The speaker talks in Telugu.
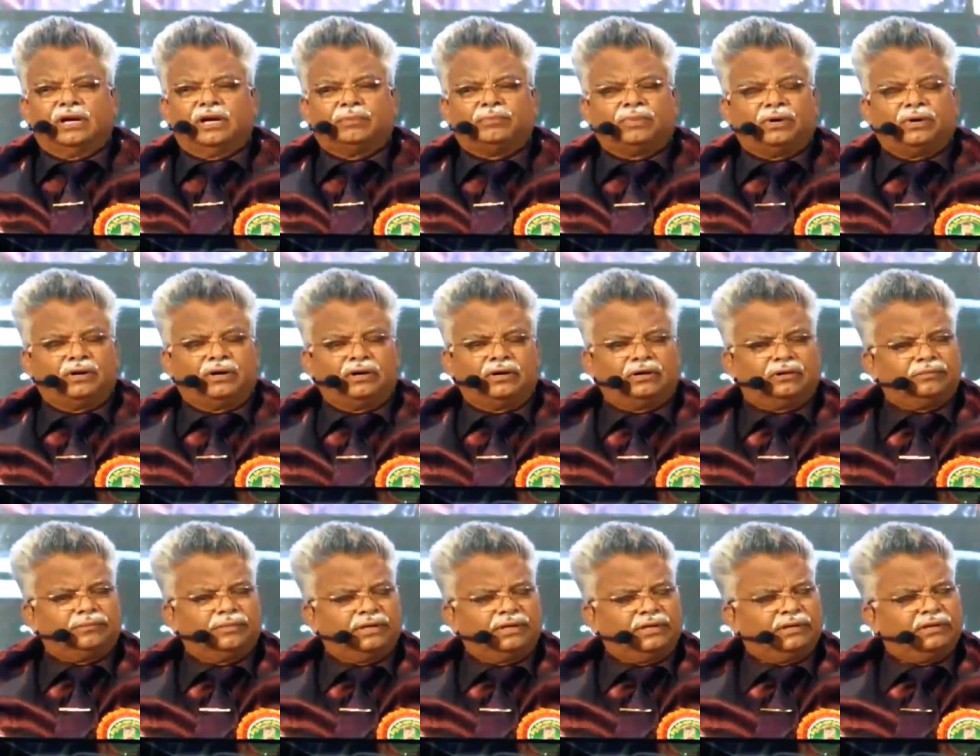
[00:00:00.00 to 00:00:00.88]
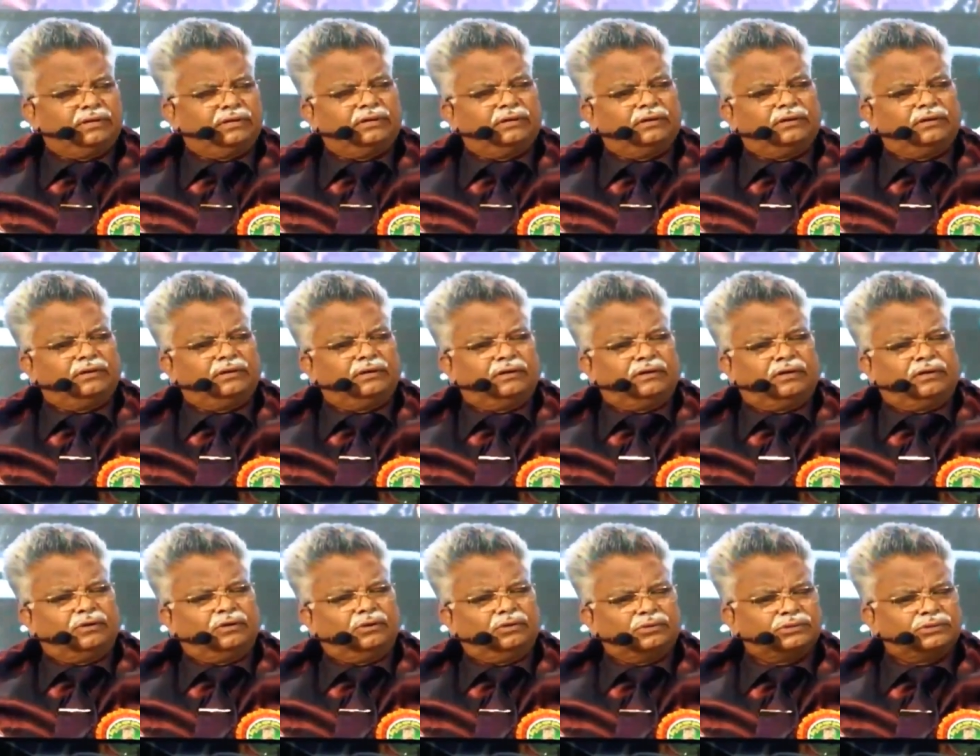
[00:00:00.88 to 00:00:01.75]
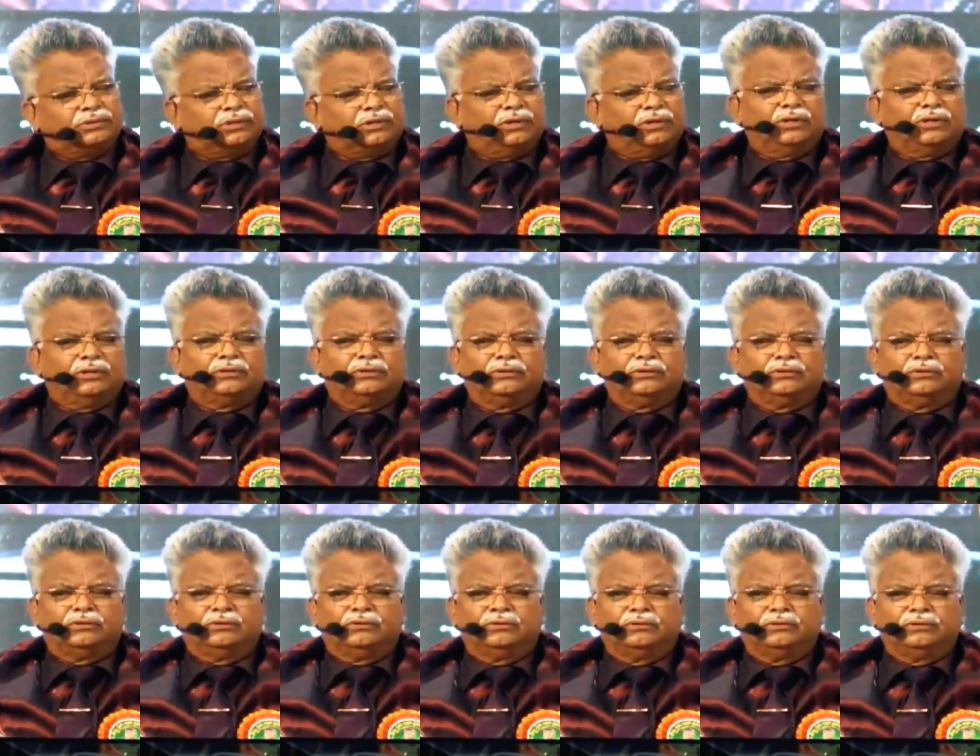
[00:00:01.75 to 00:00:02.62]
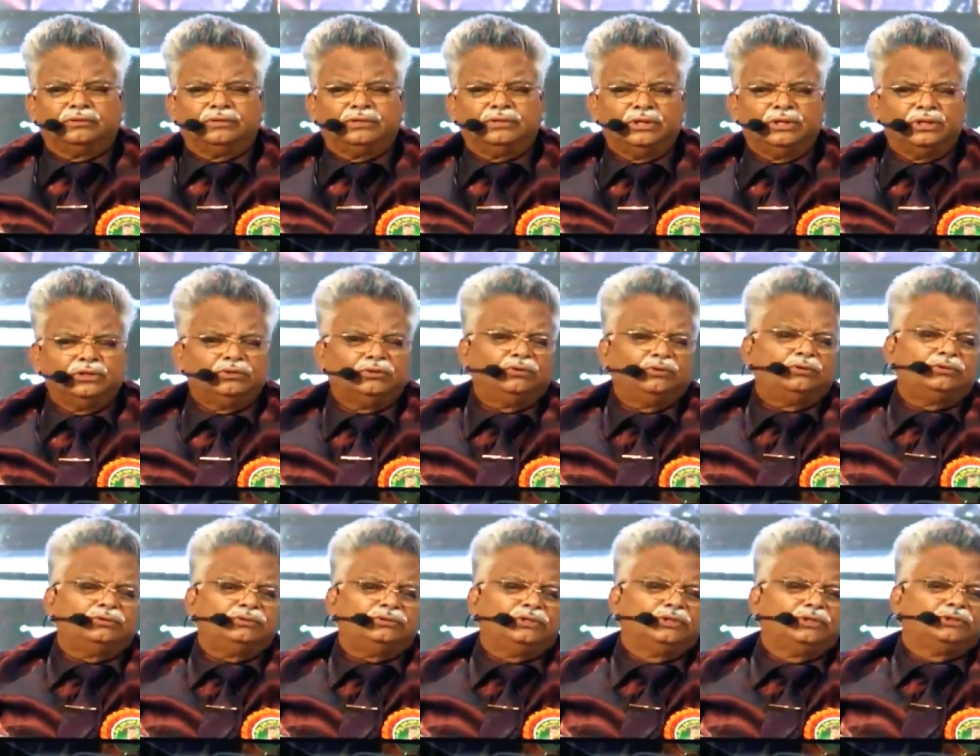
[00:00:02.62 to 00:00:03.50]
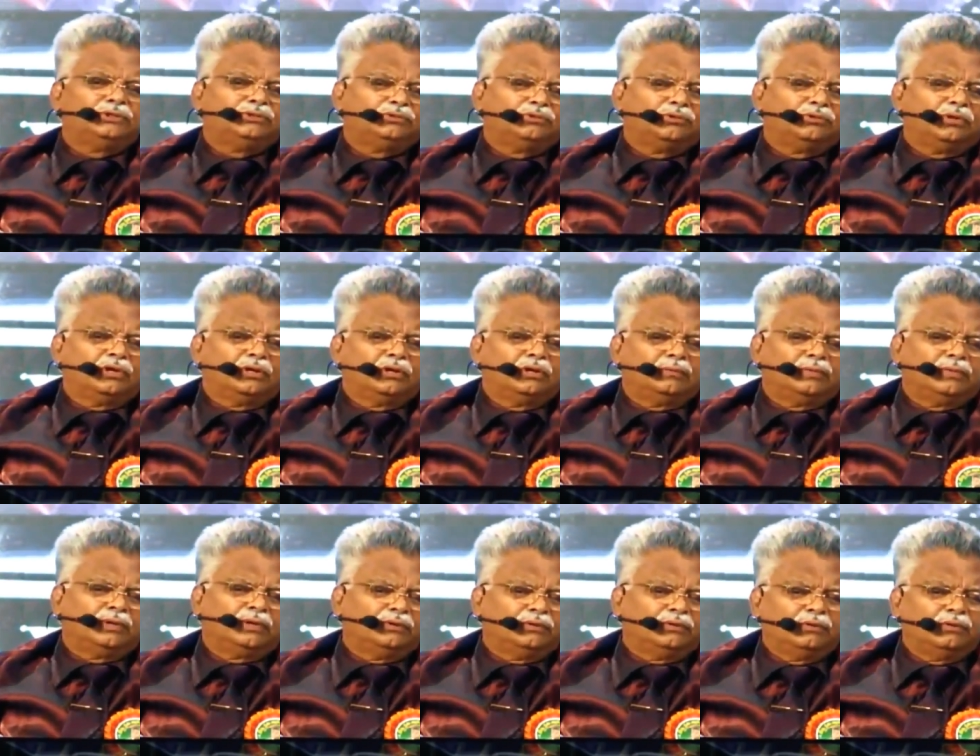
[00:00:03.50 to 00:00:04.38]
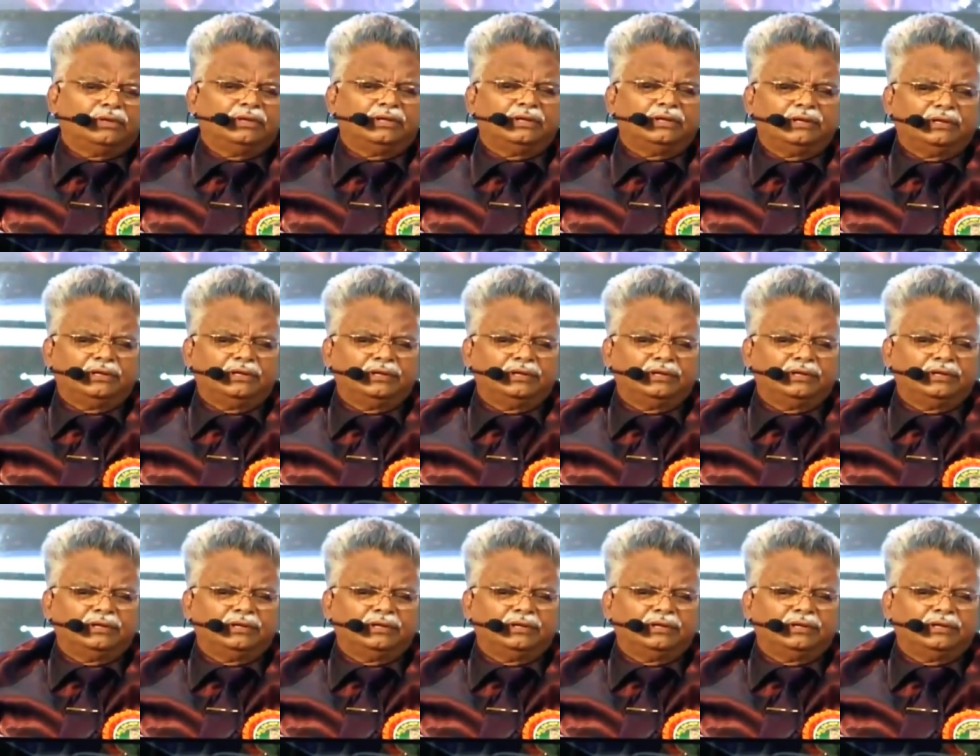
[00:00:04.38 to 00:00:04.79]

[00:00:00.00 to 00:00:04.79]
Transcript: అపారమైన ఆలోచనలతో ఏదో చేస్తున్నాం అనుకొని